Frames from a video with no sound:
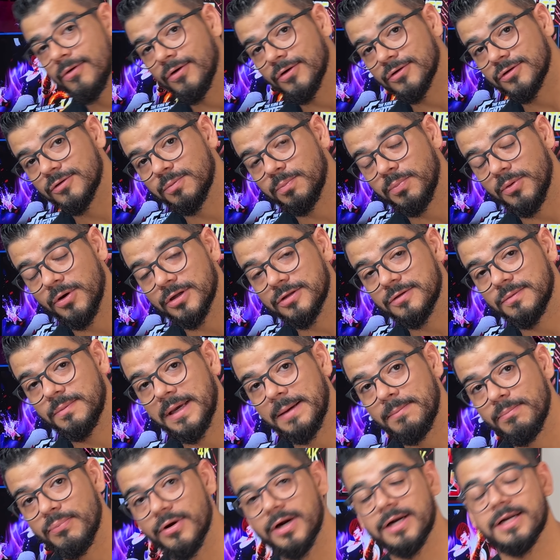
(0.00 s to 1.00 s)
Outro ponto
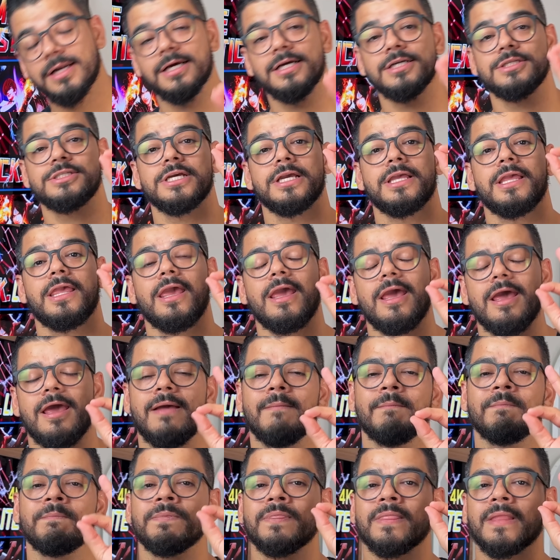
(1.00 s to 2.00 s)
bem importante
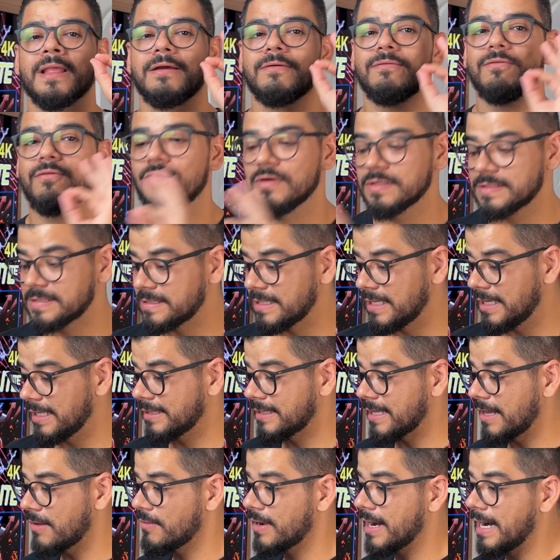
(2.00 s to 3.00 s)
aqui, você
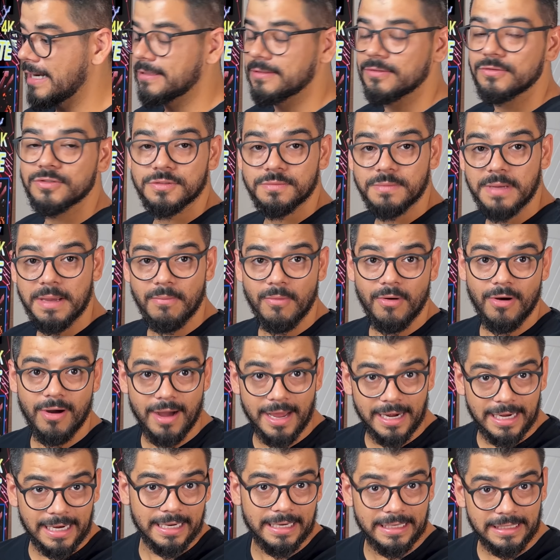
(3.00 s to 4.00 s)
tem o cartão de
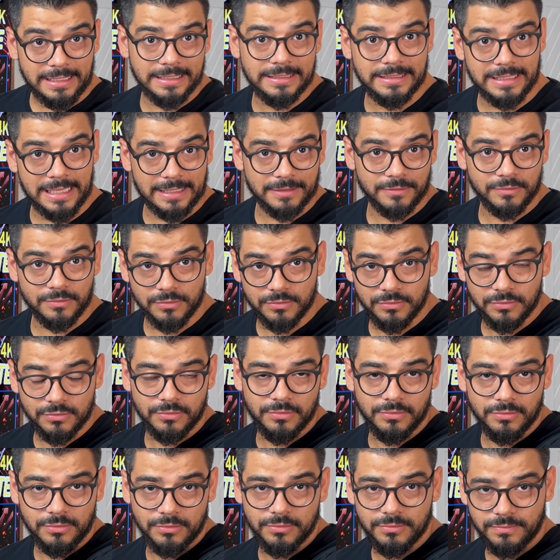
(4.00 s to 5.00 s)
memória ali dentro
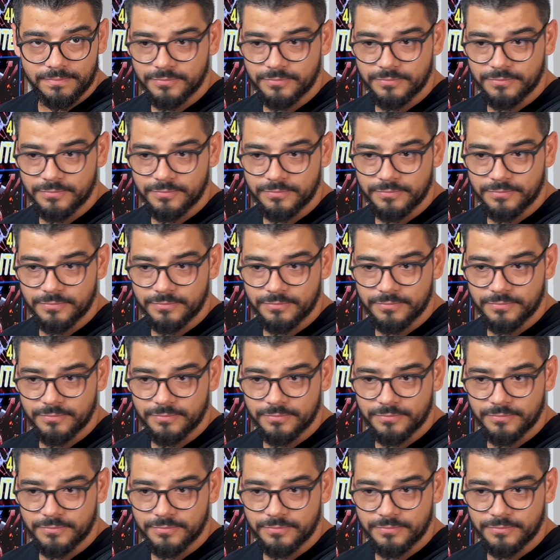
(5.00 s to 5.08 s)
do